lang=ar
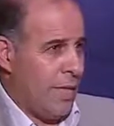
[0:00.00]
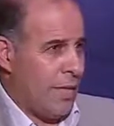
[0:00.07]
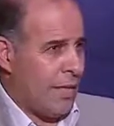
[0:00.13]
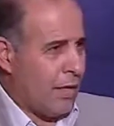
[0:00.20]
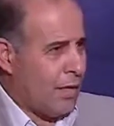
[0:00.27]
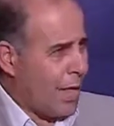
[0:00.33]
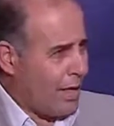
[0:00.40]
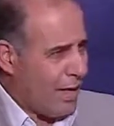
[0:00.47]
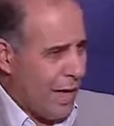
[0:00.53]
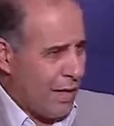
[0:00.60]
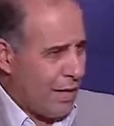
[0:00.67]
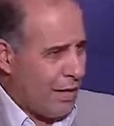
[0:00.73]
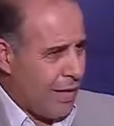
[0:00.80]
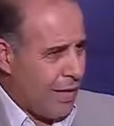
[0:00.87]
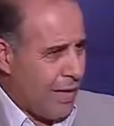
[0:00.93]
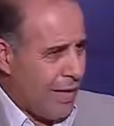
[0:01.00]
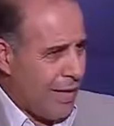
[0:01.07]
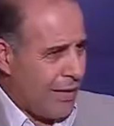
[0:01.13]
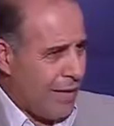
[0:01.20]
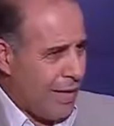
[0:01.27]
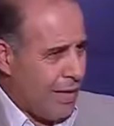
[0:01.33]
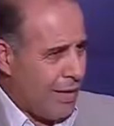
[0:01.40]
يعني قضايا الحقيقة
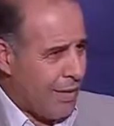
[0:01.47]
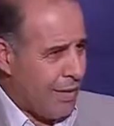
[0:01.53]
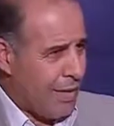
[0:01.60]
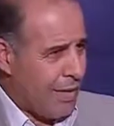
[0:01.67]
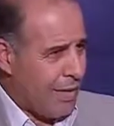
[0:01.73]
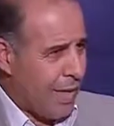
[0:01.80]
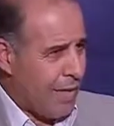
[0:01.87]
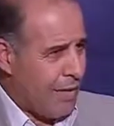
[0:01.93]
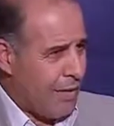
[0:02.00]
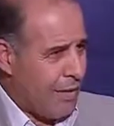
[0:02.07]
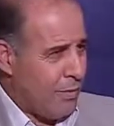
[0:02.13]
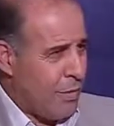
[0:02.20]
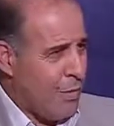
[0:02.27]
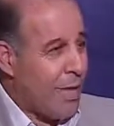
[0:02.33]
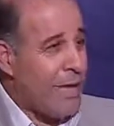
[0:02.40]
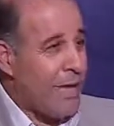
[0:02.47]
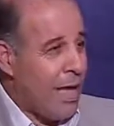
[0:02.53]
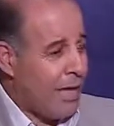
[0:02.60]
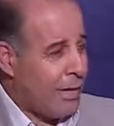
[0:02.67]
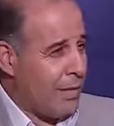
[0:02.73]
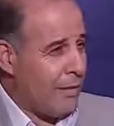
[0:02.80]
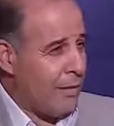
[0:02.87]
لا تليق يعني
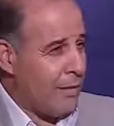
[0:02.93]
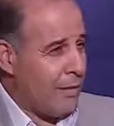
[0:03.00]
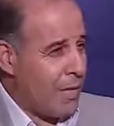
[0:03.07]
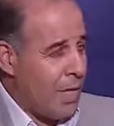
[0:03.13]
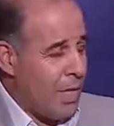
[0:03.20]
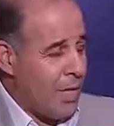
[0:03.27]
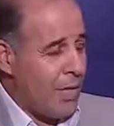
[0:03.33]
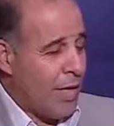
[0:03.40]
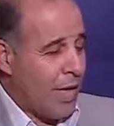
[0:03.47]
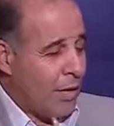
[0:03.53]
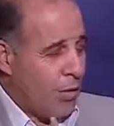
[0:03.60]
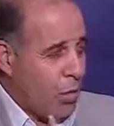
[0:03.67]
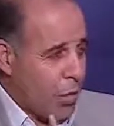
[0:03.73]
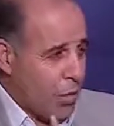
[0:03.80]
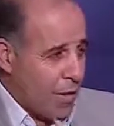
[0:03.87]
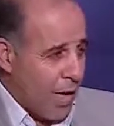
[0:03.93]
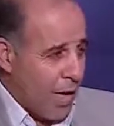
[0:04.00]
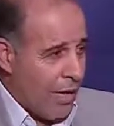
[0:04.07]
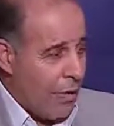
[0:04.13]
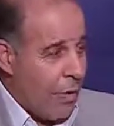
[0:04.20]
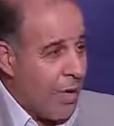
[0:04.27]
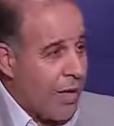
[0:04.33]
ببني آدم يعني يقول
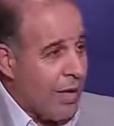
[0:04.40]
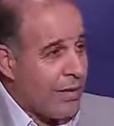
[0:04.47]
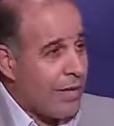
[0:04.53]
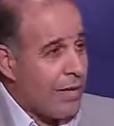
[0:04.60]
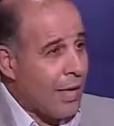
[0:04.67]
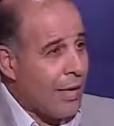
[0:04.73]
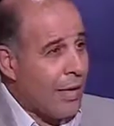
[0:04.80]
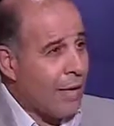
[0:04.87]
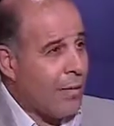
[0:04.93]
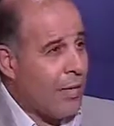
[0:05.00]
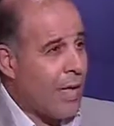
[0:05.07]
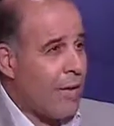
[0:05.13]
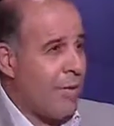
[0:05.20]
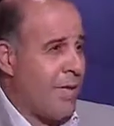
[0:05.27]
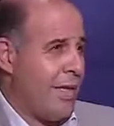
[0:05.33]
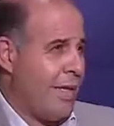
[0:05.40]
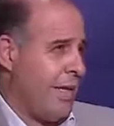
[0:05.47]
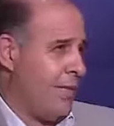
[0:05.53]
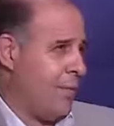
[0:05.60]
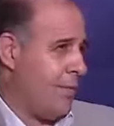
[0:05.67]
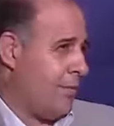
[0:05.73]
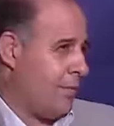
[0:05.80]
تعالى ولقد كرمنا
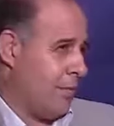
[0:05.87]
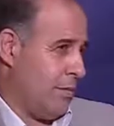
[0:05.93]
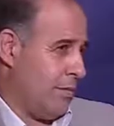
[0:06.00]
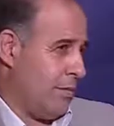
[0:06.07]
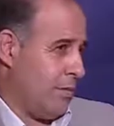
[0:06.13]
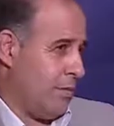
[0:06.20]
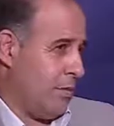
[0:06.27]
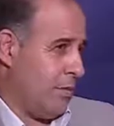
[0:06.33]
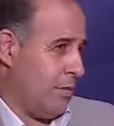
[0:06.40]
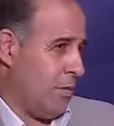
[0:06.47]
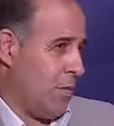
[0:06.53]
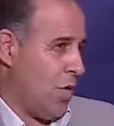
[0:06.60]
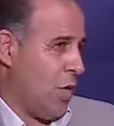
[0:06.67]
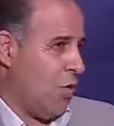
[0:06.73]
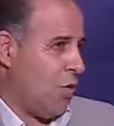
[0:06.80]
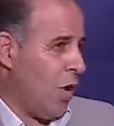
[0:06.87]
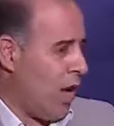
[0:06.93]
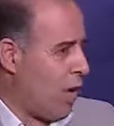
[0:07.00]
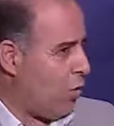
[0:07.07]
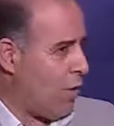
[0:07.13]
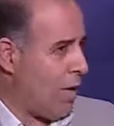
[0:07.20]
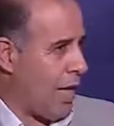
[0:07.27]
بني آدم
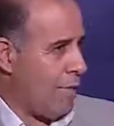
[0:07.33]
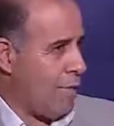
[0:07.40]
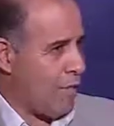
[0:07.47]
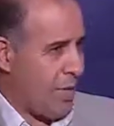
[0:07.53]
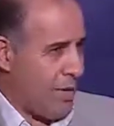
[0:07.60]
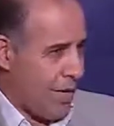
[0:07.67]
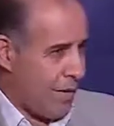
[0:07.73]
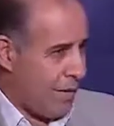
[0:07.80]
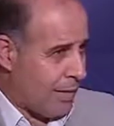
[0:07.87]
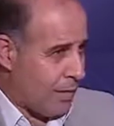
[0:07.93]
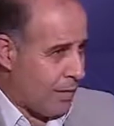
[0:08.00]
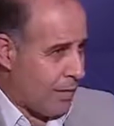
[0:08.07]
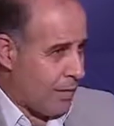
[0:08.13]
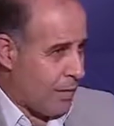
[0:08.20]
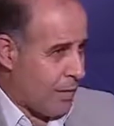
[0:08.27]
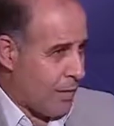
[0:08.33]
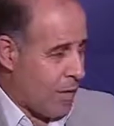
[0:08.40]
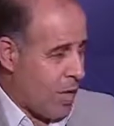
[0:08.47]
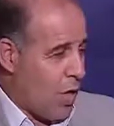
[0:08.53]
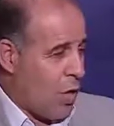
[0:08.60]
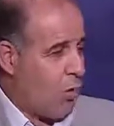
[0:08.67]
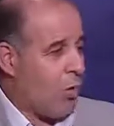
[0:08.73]
وهؤلاء من بني آدم
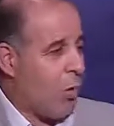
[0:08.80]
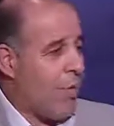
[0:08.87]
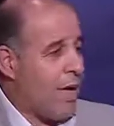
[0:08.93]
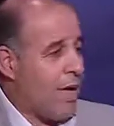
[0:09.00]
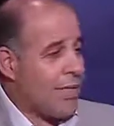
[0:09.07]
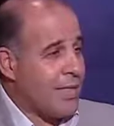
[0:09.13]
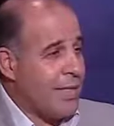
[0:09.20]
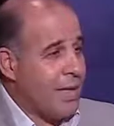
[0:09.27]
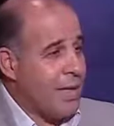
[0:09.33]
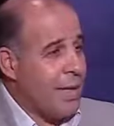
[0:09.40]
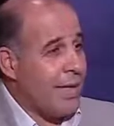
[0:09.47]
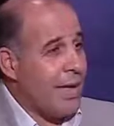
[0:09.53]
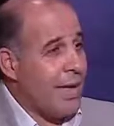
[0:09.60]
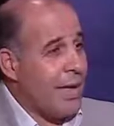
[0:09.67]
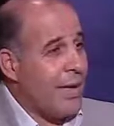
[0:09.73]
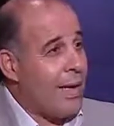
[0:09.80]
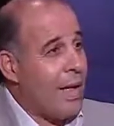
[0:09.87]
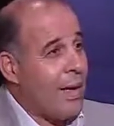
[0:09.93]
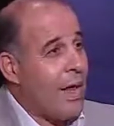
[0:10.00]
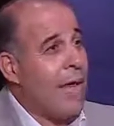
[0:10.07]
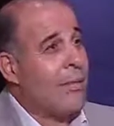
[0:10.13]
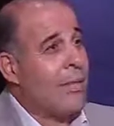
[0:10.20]
وما أرسلناك
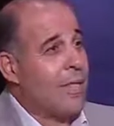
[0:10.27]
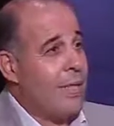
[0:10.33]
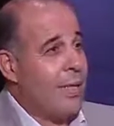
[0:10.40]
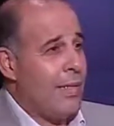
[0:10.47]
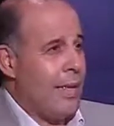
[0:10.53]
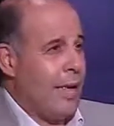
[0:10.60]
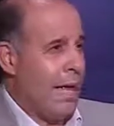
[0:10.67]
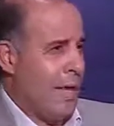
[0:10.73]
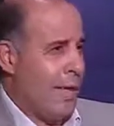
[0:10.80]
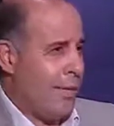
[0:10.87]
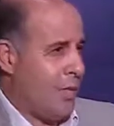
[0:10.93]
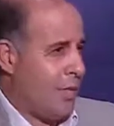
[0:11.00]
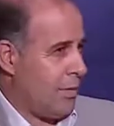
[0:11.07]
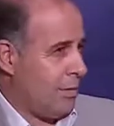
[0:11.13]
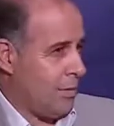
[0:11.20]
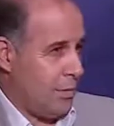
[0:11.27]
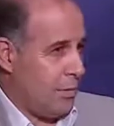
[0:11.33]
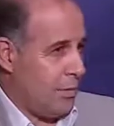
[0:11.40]
إلا رحمة للعالمين